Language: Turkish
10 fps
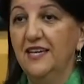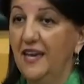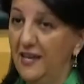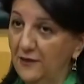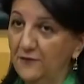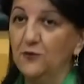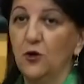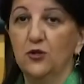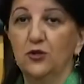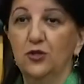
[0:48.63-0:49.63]
Elif
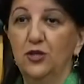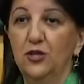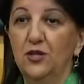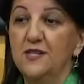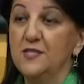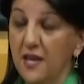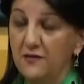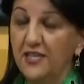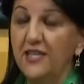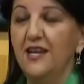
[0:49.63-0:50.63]
Torun'u
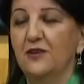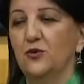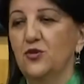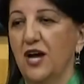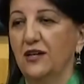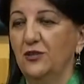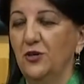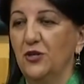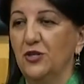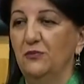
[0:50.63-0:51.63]
sevgiyle
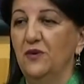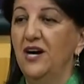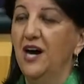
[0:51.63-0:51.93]
kucaklıyorum.